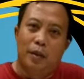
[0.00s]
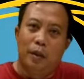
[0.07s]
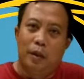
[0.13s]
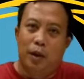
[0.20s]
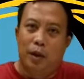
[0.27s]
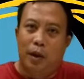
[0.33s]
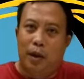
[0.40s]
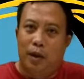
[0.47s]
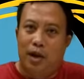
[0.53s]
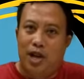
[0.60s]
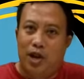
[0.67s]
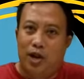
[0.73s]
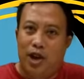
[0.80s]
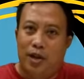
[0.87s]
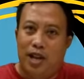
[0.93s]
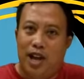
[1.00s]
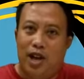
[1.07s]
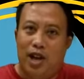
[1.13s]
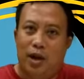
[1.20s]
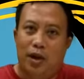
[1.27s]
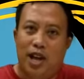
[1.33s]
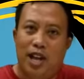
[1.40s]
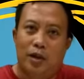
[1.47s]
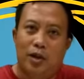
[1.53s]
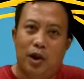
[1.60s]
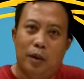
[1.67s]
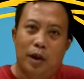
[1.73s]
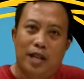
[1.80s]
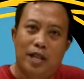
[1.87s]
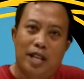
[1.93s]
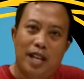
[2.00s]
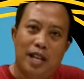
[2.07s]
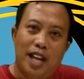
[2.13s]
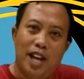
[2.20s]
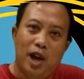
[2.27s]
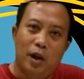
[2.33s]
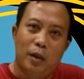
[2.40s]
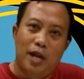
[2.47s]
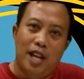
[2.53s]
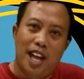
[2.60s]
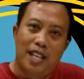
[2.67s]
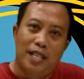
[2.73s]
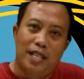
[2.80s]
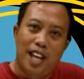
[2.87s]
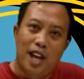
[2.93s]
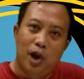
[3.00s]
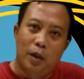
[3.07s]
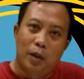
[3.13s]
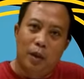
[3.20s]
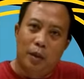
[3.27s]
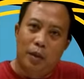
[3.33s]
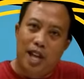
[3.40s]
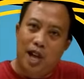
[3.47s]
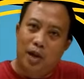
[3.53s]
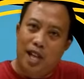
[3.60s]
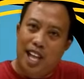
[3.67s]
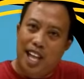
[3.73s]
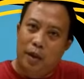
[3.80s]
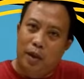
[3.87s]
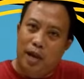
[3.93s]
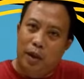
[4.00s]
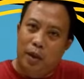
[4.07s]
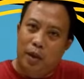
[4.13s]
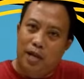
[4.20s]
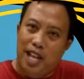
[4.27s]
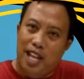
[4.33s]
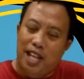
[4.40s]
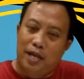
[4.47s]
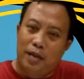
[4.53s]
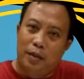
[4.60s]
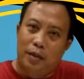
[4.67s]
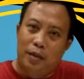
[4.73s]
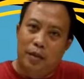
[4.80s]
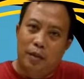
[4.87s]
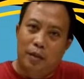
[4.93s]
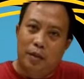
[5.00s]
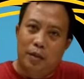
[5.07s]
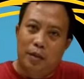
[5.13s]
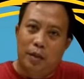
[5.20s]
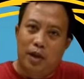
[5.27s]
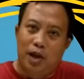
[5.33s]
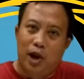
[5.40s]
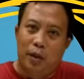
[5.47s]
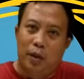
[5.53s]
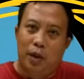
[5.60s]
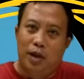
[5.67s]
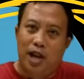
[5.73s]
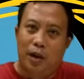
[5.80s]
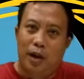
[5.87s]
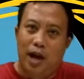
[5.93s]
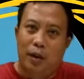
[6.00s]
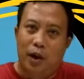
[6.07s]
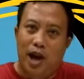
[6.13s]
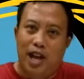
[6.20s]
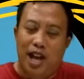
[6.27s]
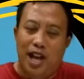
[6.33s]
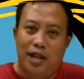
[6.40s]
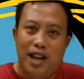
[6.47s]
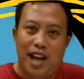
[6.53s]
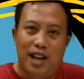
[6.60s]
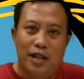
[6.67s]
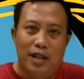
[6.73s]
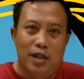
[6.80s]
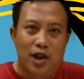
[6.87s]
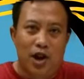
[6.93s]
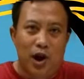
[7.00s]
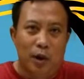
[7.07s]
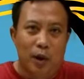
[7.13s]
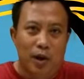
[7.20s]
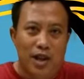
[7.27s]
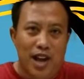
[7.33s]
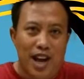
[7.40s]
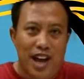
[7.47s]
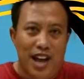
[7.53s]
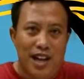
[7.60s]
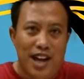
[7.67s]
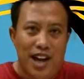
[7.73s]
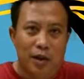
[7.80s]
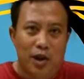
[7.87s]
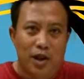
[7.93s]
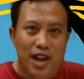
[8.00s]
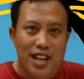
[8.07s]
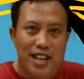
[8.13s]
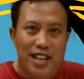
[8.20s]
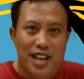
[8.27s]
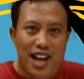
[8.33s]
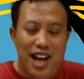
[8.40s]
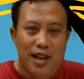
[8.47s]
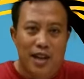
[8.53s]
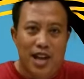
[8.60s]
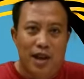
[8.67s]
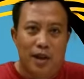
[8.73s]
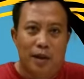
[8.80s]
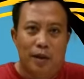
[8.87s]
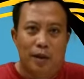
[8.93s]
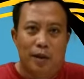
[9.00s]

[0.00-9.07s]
Beberapa contoh teknologi informasi dan komunikasi yang umum digunakan meliputi komputer dan perangkat keras. Komputer adalah fondasi dari TIK.